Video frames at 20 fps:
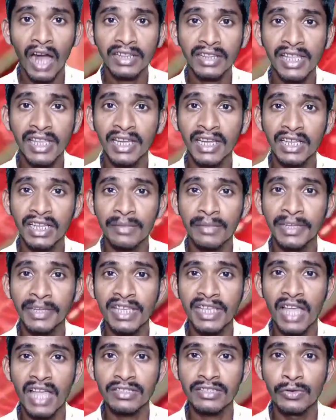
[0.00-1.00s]
आर्थिक
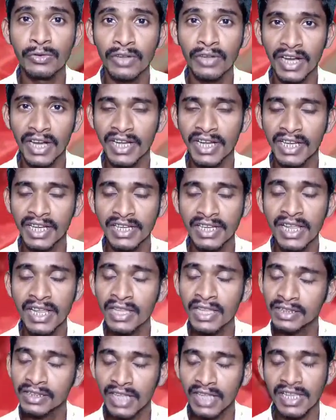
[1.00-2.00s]
गतिविधियां शुरू करने के लिए
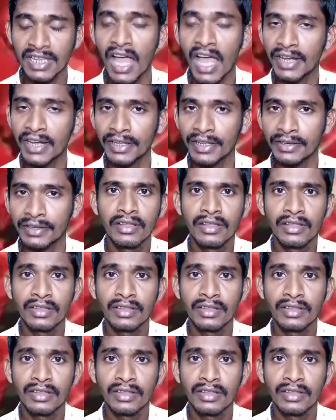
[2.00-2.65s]
तैयार है